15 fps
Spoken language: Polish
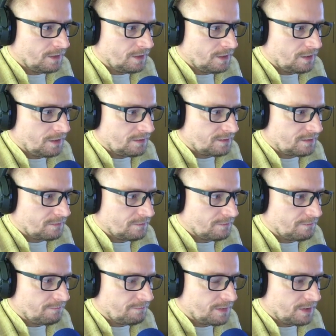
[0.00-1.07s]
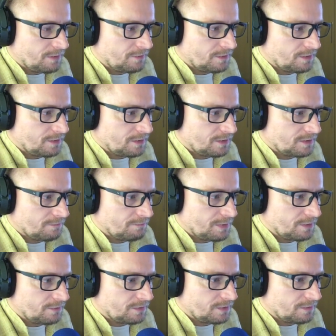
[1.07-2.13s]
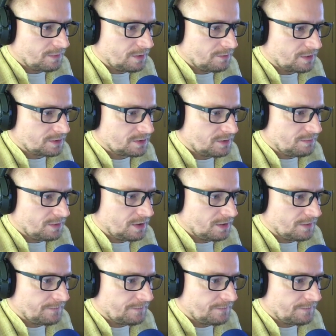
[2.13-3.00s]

Jestem pełny, jestem pełny, pełna cierpienia.